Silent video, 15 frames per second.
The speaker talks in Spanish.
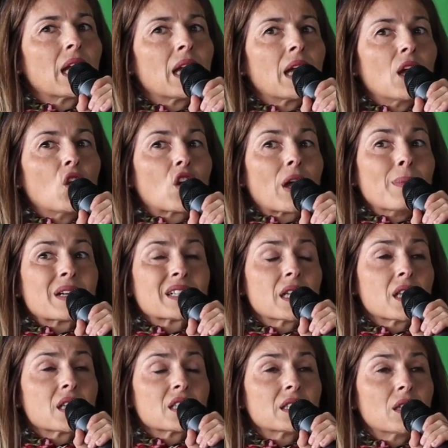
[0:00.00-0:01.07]
Lo que más
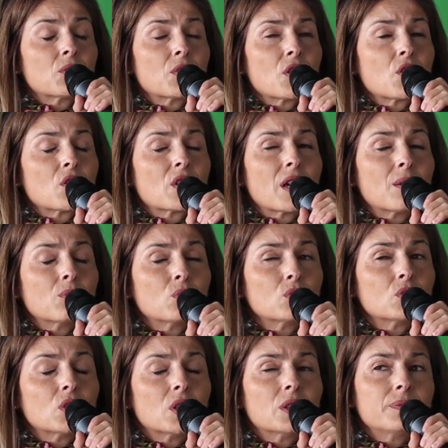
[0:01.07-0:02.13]
necesita un niño en el
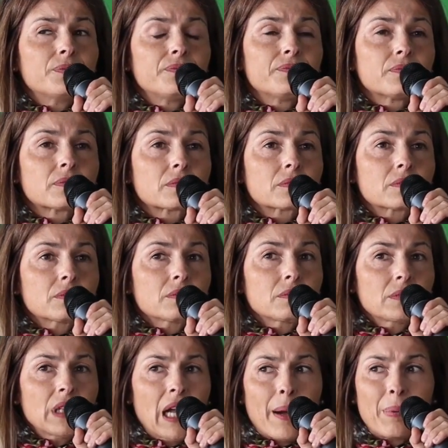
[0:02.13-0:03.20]
mundo,
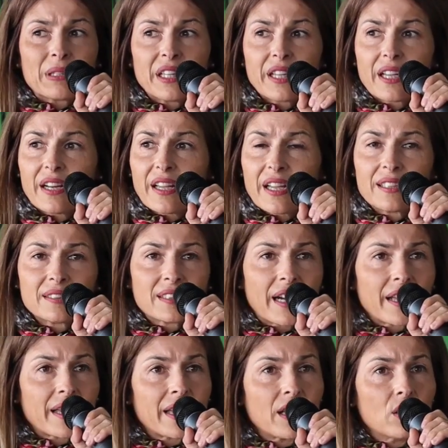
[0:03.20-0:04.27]
aparte de que le dejen
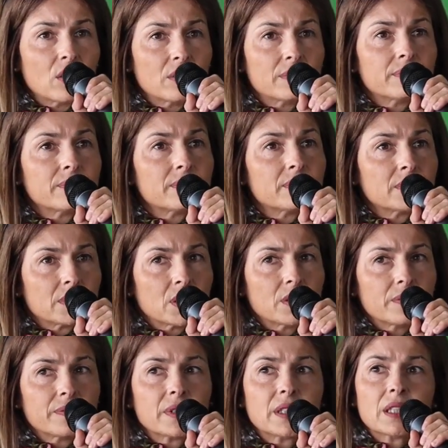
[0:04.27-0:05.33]
tranquilo, ¿no?
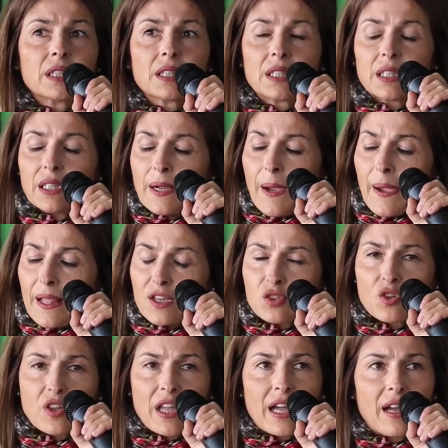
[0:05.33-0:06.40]
que
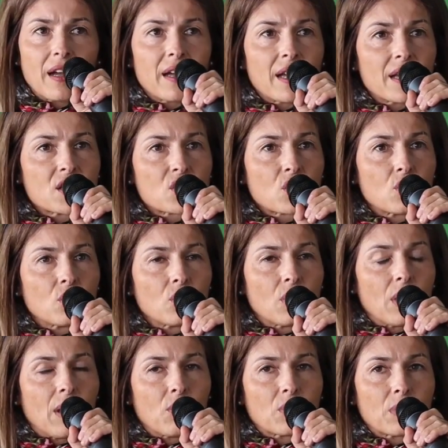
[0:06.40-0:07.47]
esto ya es
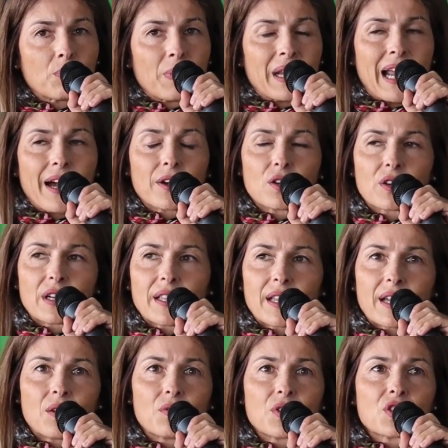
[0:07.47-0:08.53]
un milagro que le
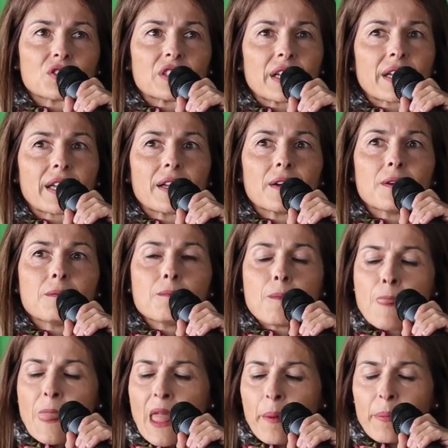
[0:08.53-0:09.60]
dejen a un niño tranquilo,
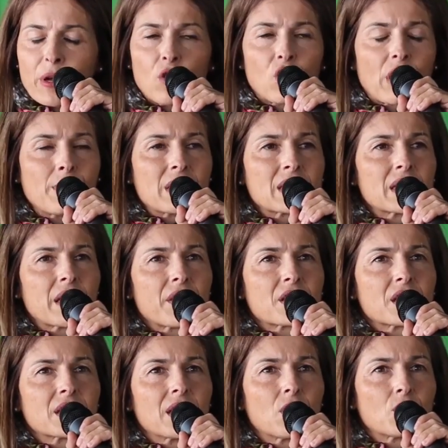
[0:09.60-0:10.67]
pero lo que más
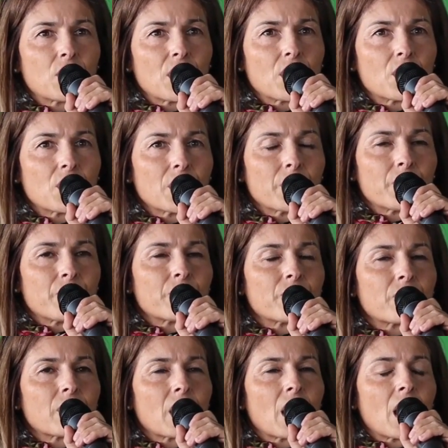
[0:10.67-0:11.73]
necesita un niño
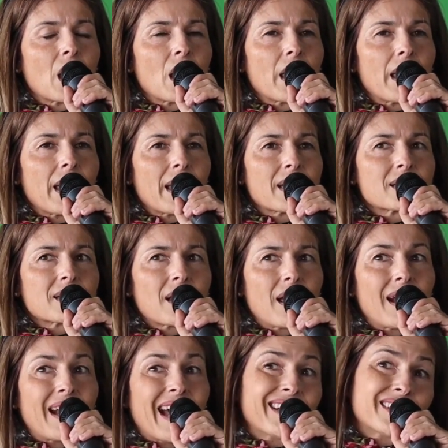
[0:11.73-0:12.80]
es
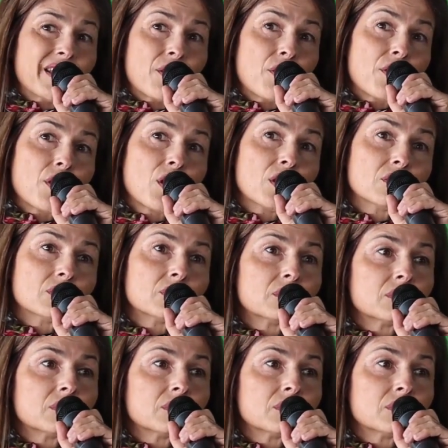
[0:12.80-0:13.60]
la atención,